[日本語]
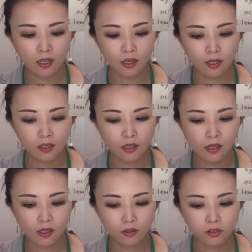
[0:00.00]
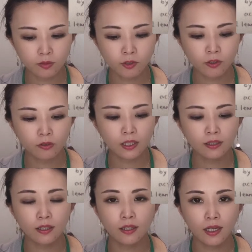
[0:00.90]
えー、質問に答え
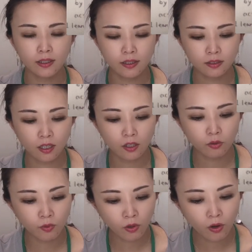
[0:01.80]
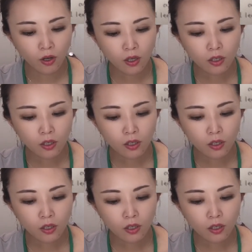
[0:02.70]
てないんですけれども